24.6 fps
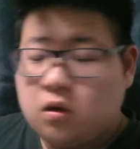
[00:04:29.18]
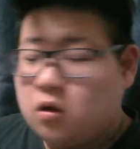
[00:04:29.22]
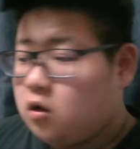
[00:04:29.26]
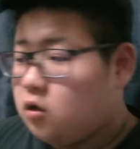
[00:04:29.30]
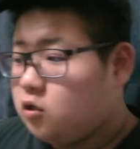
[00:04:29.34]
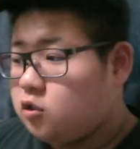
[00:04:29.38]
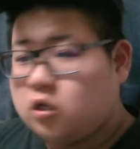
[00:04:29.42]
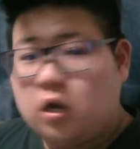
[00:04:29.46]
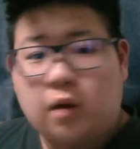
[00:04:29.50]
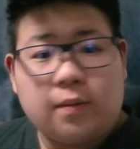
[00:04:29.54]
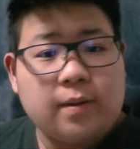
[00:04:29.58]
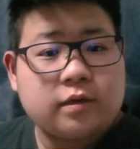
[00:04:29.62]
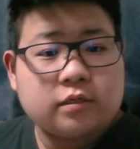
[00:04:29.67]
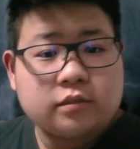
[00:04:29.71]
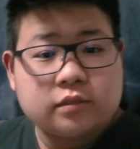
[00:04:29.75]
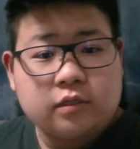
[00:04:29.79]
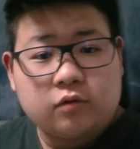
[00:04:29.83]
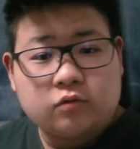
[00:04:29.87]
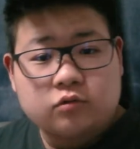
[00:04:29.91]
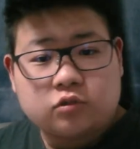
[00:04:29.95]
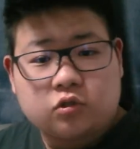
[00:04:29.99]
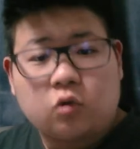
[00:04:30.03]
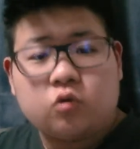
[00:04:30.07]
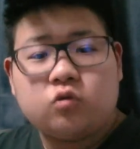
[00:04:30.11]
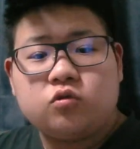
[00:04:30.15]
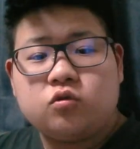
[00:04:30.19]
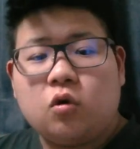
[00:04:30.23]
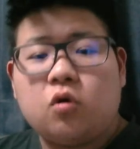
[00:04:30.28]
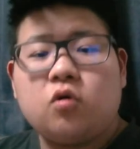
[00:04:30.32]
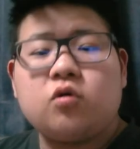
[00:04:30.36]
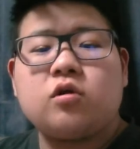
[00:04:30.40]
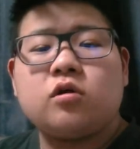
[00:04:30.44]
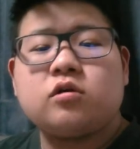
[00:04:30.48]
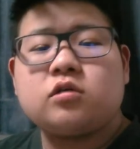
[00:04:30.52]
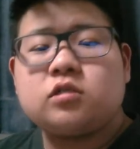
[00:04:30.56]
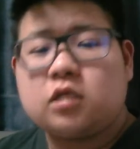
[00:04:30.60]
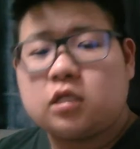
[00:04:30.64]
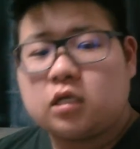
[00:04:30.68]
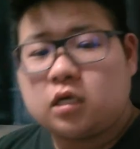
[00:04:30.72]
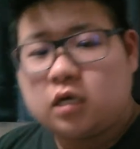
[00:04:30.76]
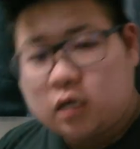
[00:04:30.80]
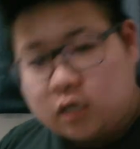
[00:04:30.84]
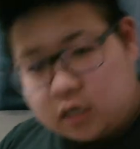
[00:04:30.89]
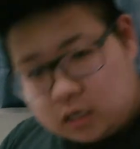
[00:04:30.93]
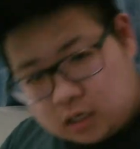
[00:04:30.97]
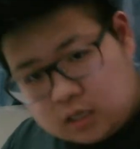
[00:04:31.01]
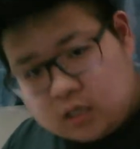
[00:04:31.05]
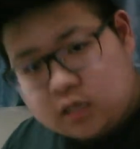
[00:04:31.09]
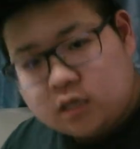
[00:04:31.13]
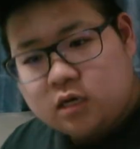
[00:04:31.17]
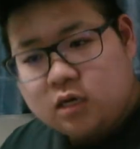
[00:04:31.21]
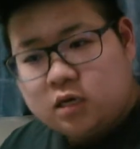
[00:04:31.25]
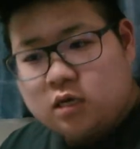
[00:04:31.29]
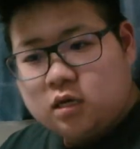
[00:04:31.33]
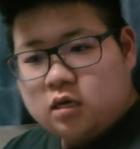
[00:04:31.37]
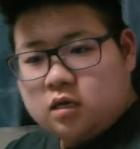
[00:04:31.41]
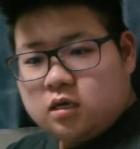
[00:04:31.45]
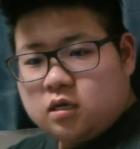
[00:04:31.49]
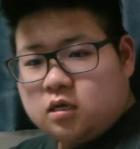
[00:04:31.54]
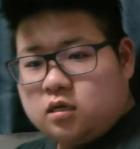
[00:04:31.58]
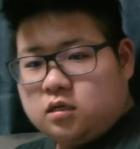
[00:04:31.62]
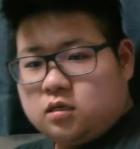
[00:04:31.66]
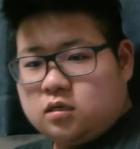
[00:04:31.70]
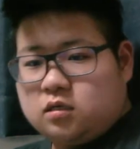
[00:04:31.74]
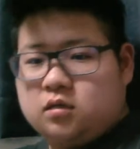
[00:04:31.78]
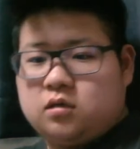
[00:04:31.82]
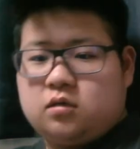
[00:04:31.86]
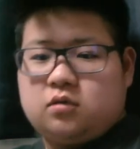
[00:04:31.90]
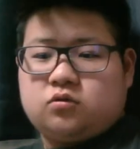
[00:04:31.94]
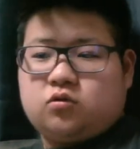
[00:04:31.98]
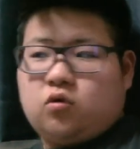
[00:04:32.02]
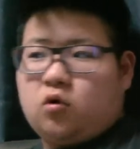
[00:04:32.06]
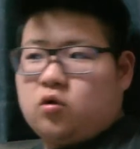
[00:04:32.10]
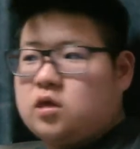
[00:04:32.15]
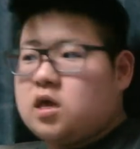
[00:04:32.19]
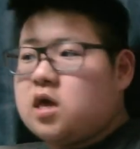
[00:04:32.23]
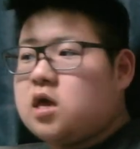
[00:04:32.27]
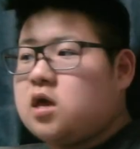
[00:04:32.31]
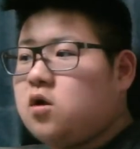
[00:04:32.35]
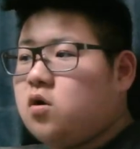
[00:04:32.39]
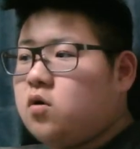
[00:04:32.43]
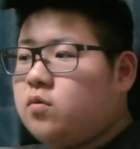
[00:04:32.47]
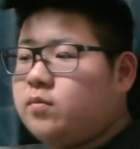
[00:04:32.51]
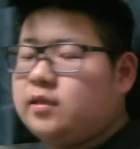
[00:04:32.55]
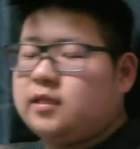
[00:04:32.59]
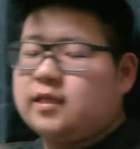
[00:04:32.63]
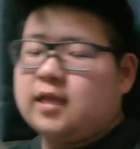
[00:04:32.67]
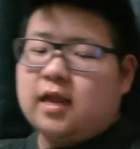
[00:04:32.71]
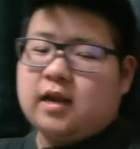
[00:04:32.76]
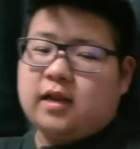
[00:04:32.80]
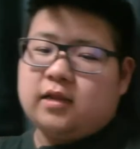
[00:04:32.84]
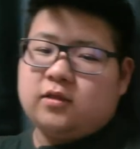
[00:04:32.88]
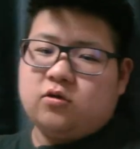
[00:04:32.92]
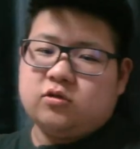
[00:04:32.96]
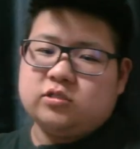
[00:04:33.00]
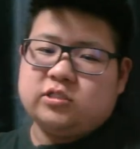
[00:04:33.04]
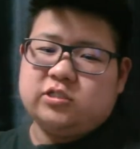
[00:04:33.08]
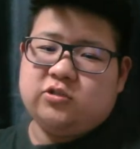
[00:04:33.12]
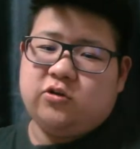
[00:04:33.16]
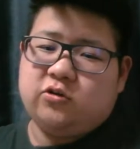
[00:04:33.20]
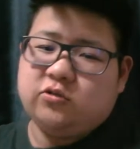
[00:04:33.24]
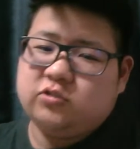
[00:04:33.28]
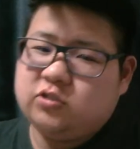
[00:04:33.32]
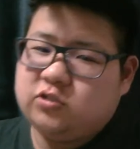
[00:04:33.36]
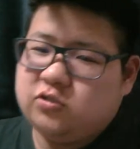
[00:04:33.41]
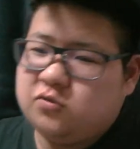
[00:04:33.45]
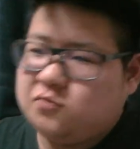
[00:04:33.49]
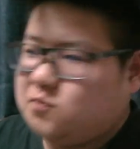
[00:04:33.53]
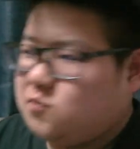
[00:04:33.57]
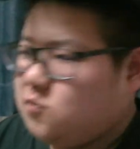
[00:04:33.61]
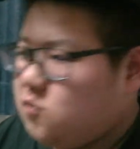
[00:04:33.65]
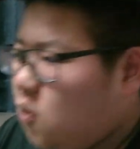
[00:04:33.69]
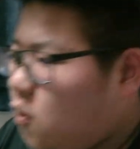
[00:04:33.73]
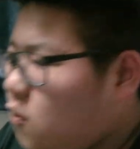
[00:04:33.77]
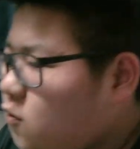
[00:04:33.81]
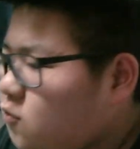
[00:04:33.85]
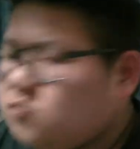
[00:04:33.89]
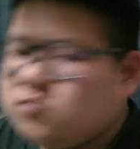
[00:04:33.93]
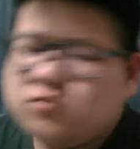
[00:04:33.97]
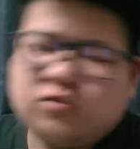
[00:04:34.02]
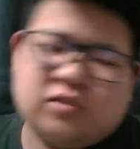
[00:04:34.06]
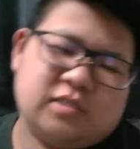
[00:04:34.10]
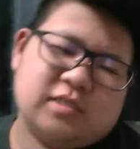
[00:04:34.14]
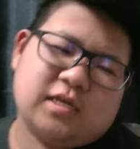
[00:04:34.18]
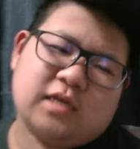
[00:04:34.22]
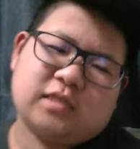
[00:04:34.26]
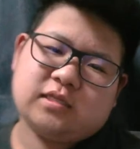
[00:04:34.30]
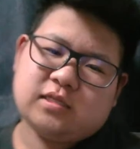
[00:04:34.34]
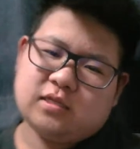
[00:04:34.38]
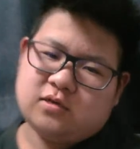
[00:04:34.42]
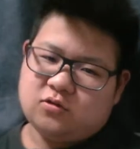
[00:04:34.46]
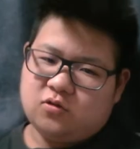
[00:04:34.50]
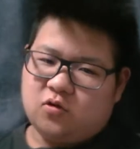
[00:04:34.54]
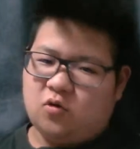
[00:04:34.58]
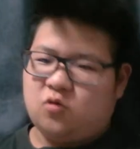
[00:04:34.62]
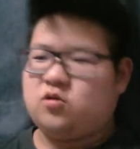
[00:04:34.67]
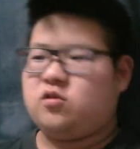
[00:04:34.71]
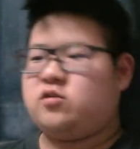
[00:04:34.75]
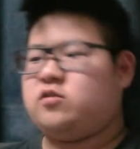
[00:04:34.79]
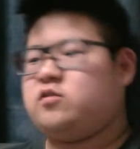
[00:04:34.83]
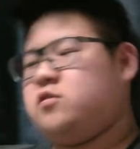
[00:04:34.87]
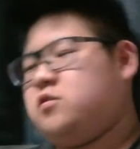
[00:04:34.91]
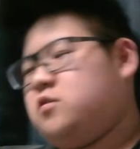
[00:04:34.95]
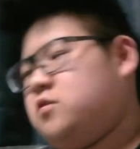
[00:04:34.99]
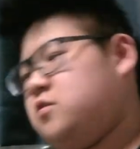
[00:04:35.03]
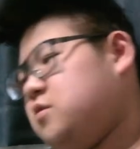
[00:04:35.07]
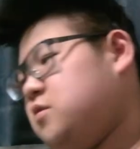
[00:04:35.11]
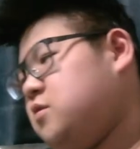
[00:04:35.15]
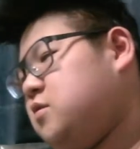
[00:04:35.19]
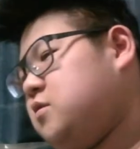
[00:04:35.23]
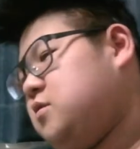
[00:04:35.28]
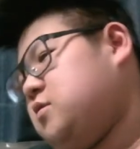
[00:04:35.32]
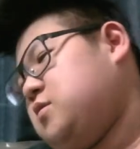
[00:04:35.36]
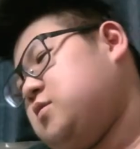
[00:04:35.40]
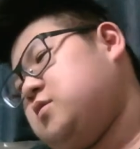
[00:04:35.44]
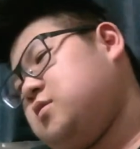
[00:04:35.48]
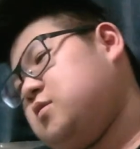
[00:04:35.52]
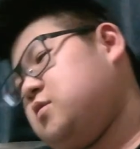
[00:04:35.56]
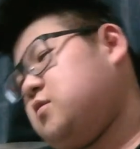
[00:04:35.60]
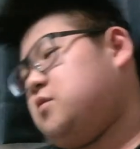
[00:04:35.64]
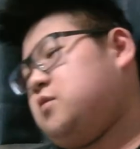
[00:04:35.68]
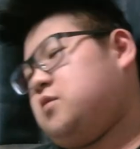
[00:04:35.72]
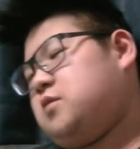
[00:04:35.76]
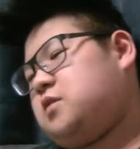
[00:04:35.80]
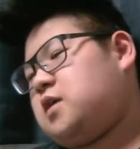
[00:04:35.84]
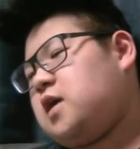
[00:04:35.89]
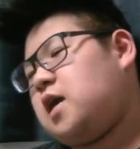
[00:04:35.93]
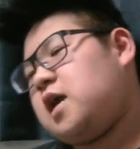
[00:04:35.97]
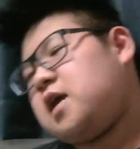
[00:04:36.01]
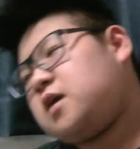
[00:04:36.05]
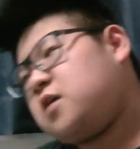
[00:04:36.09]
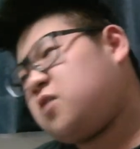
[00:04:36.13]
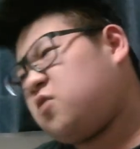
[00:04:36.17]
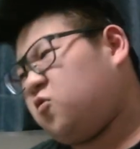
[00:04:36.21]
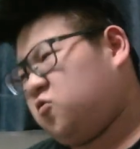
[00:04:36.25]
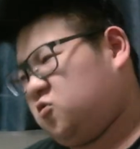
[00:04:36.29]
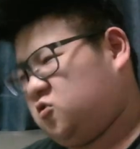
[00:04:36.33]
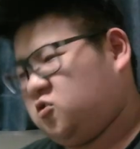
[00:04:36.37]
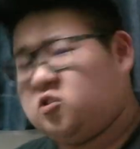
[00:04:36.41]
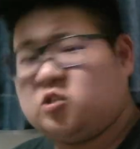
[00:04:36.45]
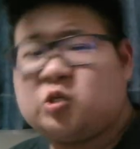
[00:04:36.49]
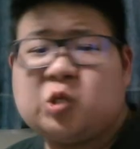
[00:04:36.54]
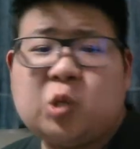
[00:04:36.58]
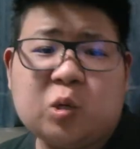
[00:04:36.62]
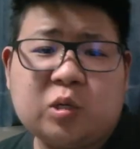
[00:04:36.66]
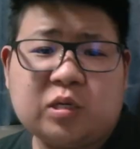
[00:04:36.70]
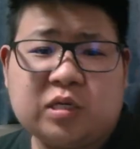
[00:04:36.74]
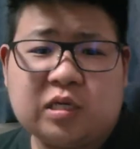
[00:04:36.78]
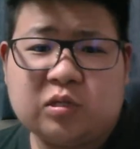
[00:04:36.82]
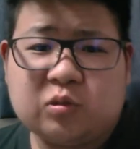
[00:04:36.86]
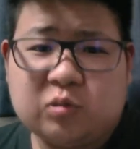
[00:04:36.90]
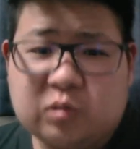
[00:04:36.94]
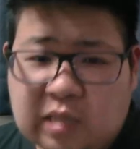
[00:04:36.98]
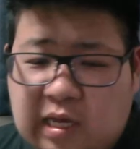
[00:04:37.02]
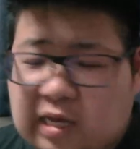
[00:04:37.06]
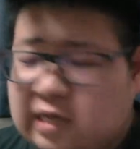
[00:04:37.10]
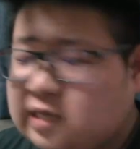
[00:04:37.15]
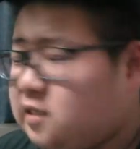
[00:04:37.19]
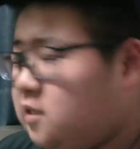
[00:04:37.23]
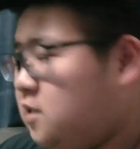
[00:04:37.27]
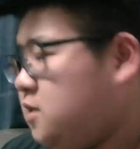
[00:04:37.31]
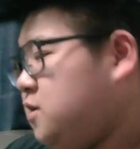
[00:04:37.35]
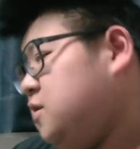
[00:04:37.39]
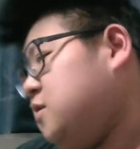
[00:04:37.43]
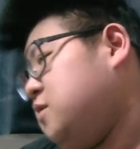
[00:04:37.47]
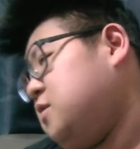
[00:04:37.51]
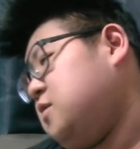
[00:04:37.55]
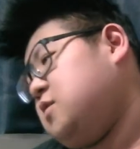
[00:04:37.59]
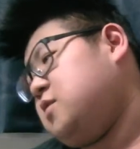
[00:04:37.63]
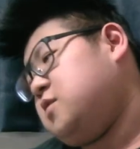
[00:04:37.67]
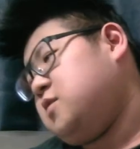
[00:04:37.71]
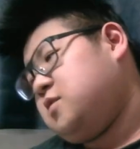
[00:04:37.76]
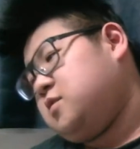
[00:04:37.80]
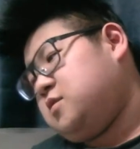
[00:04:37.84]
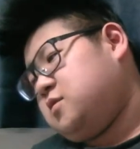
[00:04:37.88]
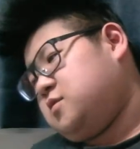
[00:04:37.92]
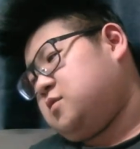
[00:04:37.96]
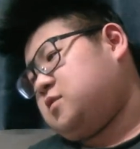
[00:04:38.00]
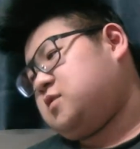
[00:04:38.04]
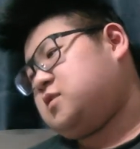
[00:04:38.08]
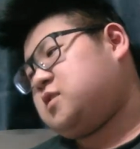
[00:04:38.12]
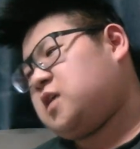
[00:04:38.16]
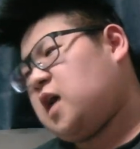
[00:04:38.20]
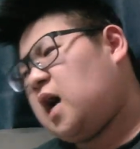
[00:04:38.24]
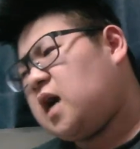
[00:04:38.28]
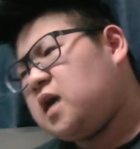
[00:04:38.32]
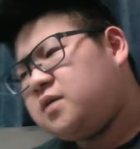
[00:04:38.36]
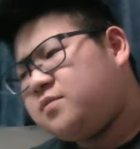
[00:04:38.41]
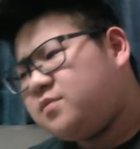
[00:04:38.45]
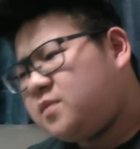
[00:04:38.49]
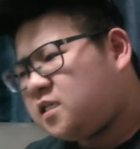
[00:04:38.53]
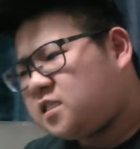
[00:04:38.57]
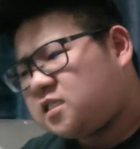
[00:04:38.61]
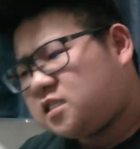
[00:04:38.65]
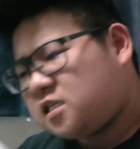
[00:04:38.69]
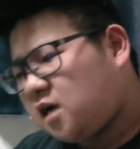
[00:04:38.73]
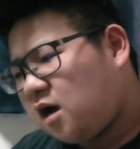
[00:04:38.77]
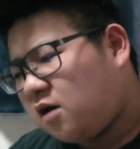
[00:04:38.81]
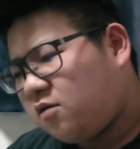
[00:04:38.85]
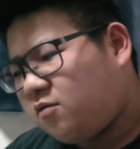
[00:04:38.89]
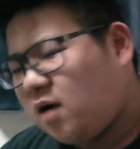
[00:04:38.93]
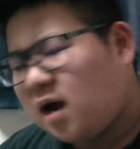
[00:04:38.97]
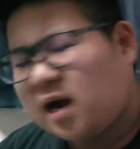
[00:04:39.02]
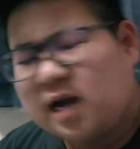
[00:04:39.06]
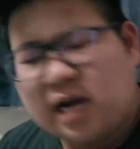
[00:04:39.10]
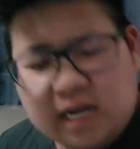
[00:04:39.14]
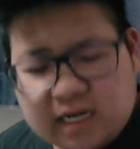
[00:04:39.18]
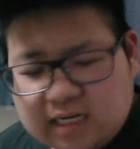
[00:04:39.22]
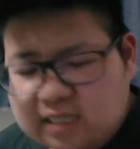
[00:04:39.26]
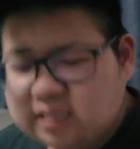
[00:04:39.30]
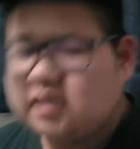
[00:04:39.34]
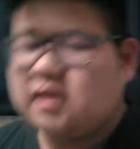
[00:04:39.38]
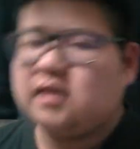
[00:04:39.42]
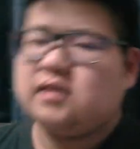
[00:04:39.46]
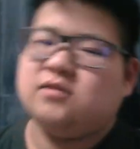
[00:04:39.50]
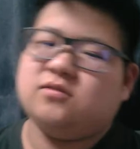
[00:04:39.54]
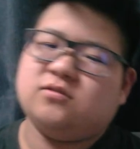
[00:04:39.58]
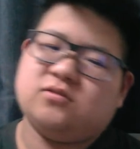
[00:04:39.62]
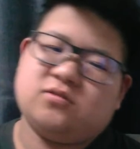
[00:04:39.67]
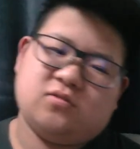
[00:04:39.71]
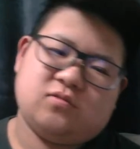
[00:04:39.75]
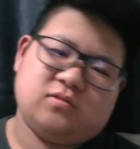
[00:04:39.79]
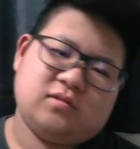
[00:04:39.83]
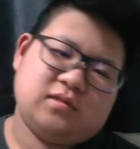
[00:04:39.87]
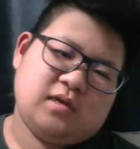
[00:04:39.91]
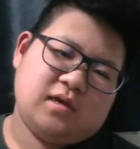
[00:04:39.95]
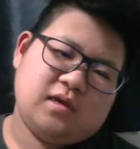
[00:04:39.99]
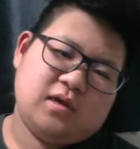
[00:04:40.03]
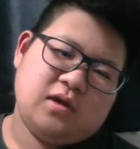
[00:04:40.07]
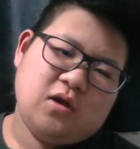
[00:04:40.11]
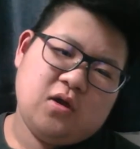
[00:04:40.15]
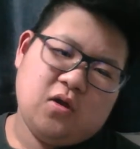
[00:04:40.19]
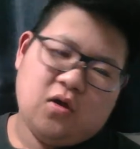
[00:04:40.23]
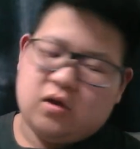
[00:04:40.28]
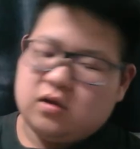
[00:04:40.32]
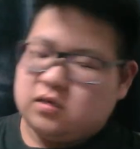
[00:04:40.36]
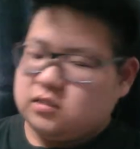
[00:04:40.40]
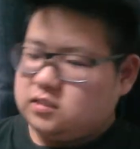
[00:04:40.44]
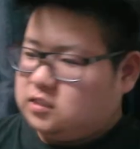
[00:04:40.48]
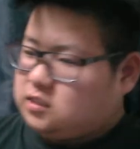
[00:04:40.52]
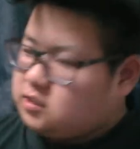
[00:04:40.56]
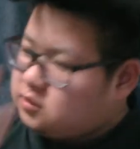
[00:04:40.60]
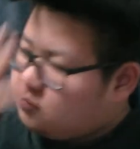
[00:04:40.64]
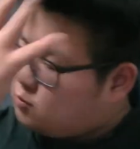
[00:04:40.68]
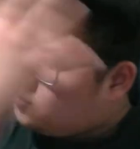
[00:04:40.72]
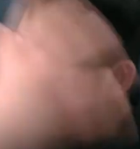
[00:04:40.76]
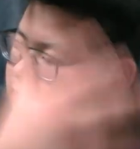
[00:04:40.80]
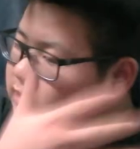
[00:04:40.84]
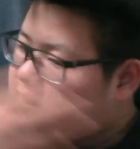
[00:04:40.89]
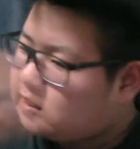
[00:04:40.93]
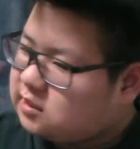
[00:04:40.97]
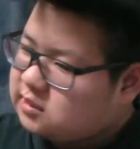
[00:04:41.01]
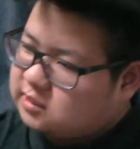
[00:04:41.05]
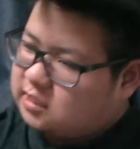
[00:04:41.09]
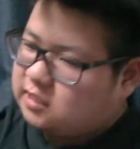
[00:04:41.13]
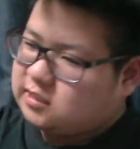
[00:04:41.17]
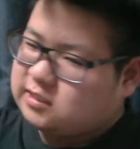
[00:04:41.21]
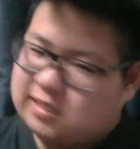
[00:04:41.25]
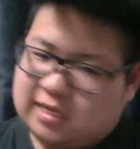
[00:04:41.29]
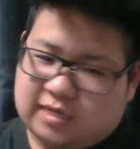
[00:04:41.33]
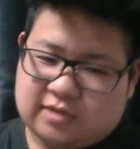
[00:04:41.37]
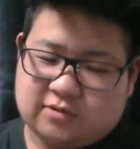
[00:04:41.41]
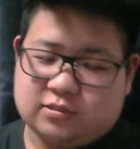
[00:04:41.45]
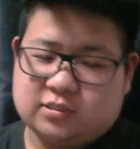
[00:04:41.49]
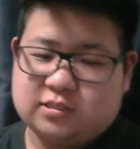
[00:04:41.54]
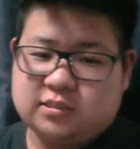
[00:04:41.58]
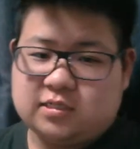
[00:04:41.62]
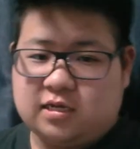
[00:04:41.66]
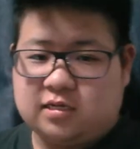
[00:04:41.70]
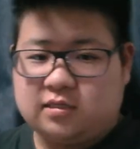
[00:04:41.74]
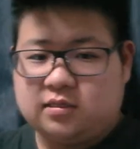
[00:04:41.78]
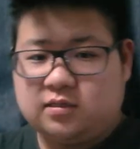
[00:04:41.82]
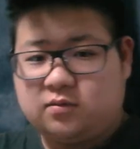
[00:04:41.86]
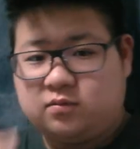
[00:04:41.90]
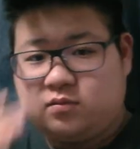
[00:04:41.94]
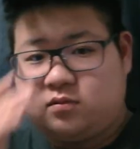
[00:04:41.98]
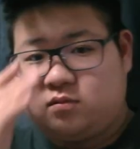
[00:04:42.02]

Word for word: やばくない俺そういう能力者だから。うん、時計を見たら4時44分になってる能力。結構すごいけどな。使い道がわからないよ、そんな。自分にしか作用しないんだ